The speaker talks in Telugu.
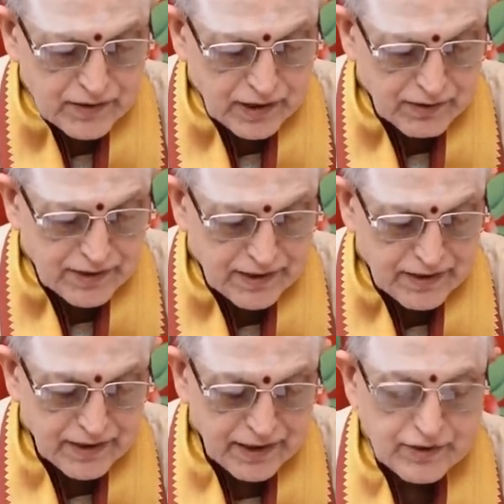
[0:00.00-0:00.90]
తర్వాత
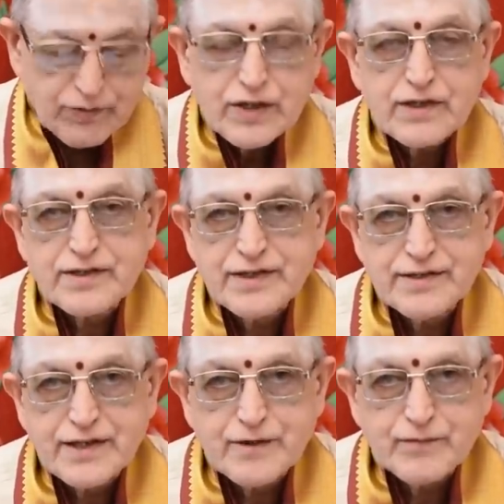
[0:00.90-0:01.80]
కేతువు యొక్క
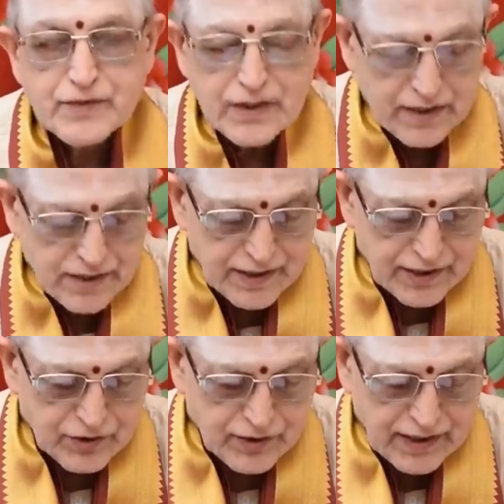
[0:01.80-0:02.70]
సంచారం
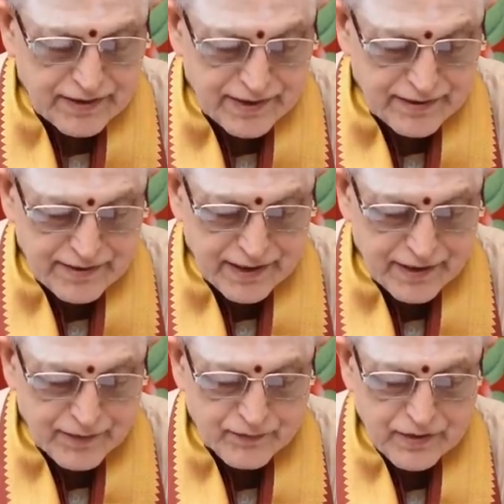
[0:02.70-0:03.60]
కేతుగ్రహ
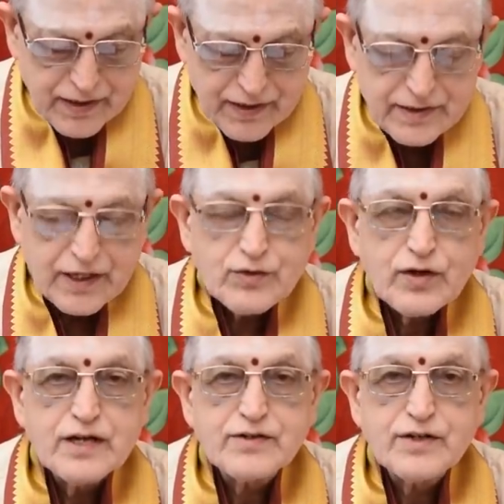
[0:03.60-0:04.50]
సంచారం
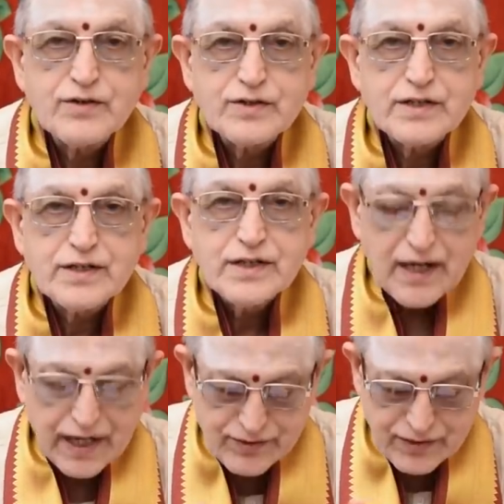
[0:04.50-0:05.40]
ధనురాశిలో ఉంది
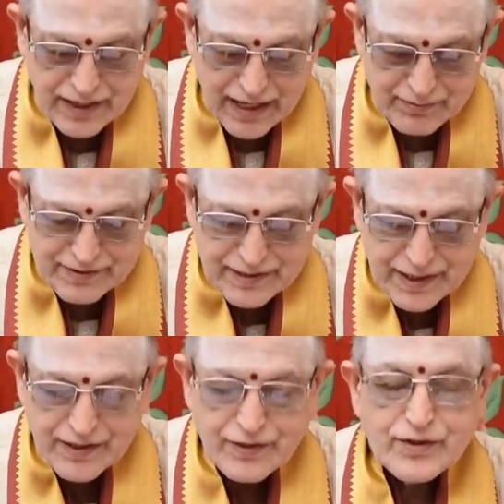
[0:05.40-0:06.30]
అది కూడా
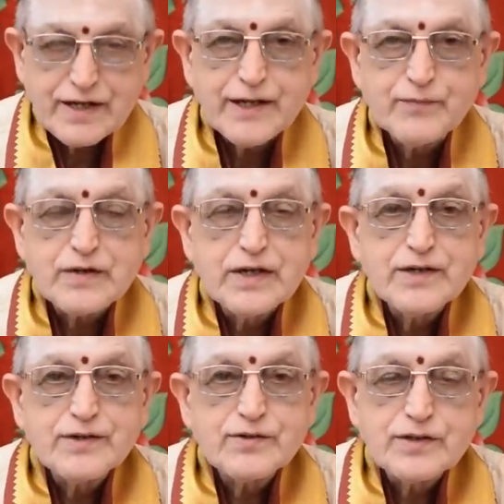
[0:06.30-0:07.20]
లాభస్థానంలోనే
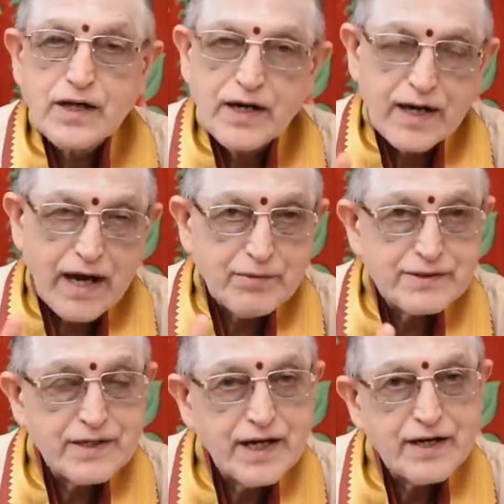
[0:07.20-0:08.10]

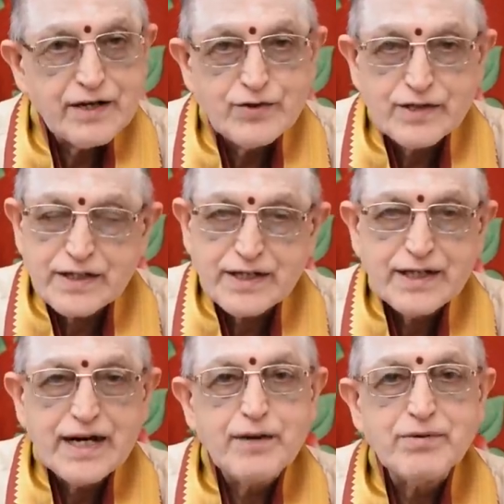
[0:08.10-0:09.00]
లాభస్థానంలో ఉంటేనే
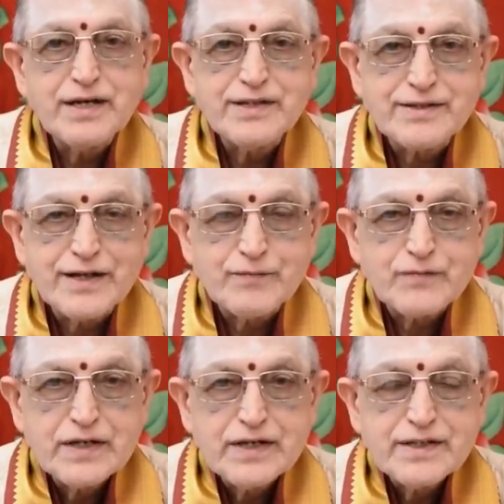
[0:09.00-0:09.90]
లాభాన్ని ఇస్తాడు
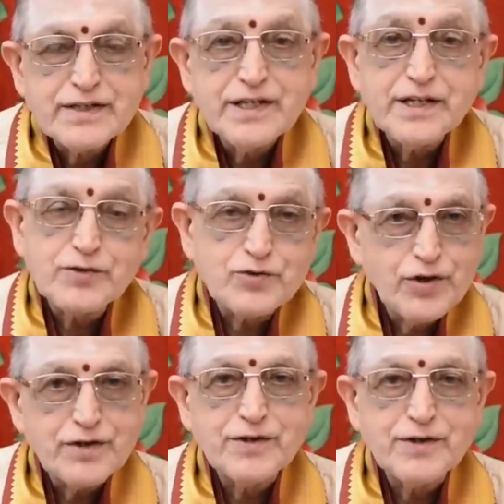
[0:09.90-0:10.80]
దీనికి
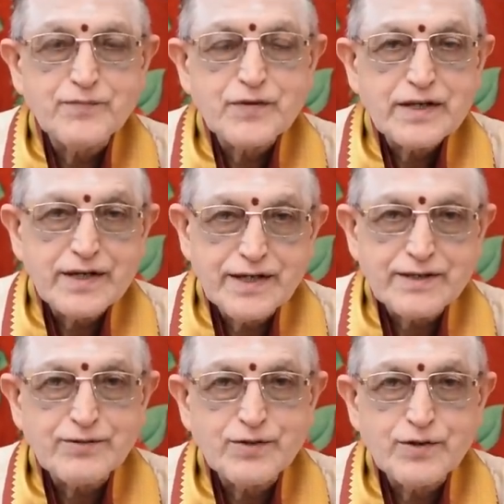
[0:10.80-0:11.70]
తోడు
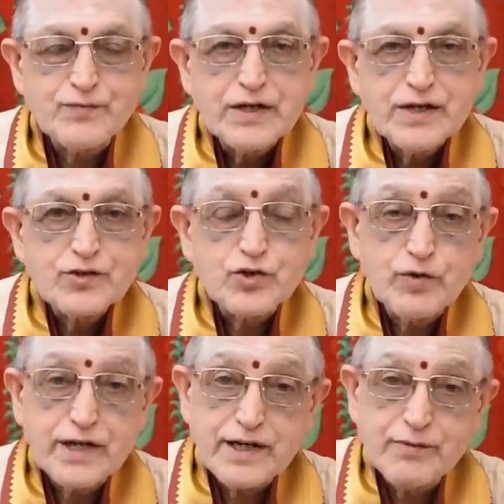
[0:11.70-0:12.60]
కేతువు
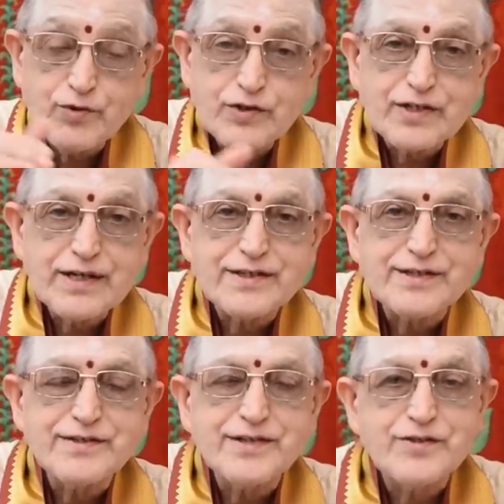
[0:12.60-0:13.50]
సువర్ణమూర్తిగా
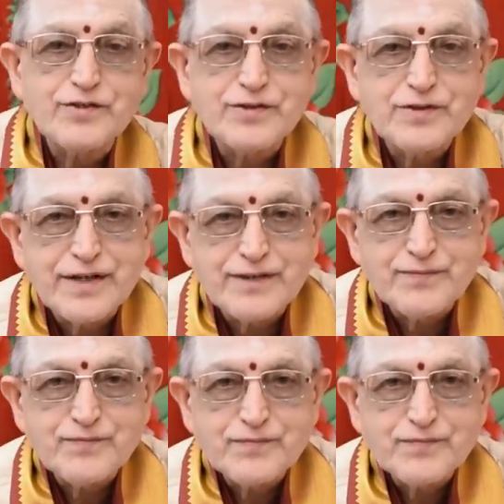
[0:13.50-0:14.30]
సంచరిస్తూ ఉన్నాడు